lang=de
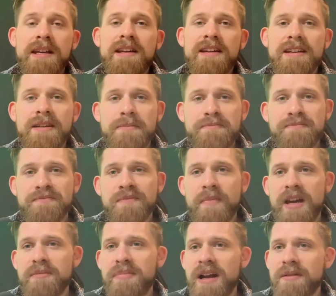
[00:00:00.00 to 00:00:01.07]
ähm,
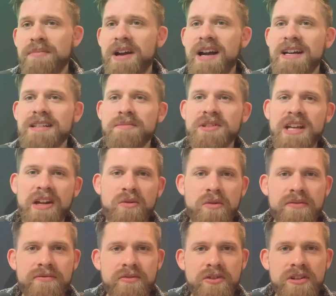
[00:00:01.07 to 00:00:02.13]
mein Bankberater mich
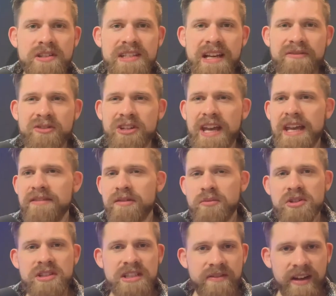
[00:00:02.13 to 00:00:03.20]
anrufen würde und sagen würde, ey, wir
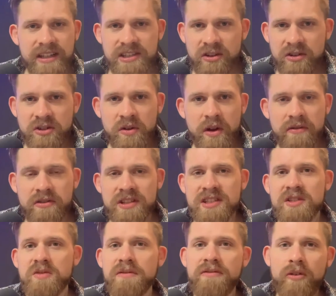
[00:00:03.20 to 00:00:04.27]
müssen ein zweites Konto öffnen, es
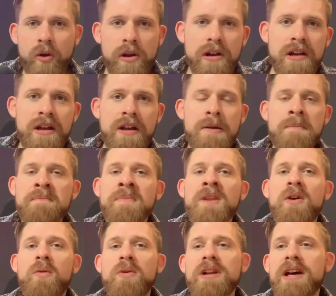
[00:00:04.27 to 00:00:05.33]
ist zu voll.
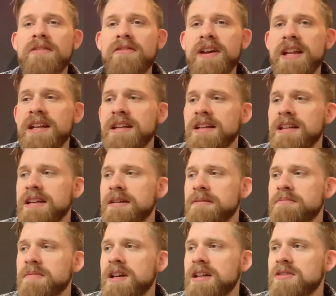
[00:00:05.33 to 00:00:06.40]
Oder wenn
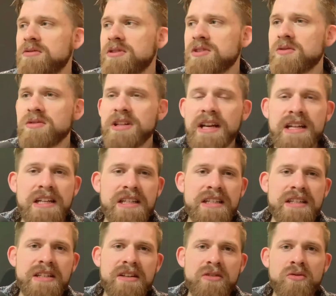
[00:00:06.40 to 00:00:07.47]
ähm, du
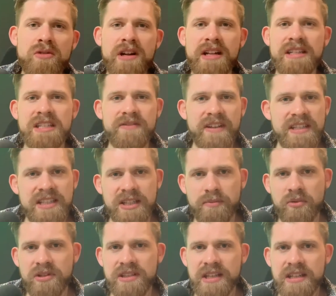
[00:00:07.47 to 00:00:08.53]
gesundheitlich
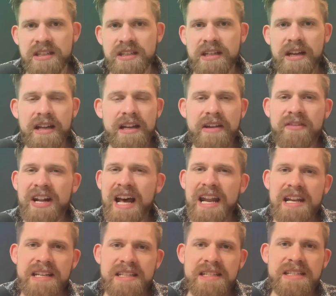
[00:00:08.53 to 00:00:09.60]
120-prozentig, wenn
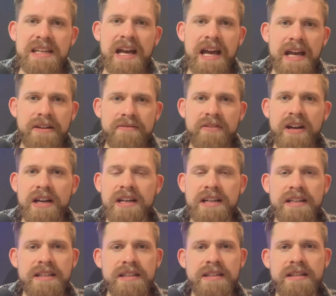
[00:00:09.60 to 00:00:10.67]
alles
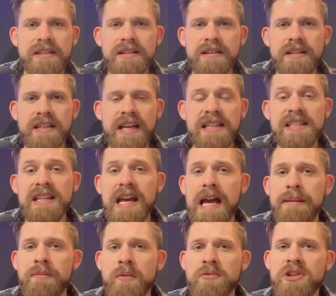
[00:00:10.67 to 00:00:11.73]
einfach, äh, die ganzen
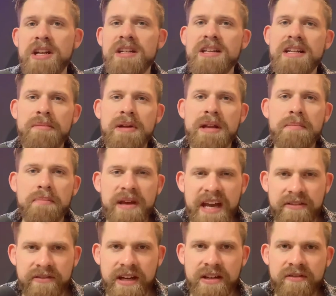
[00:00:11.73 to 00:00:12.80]
Rahmenumstände in deinem Leben
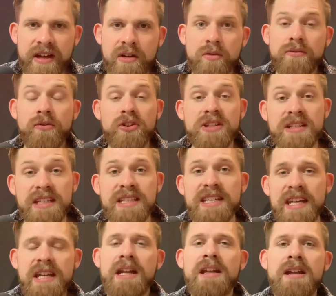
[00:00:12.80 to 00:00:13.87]
perfekt wären und du würdest nichts
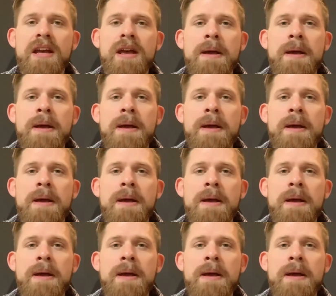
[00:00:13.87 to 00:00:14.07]
ändern.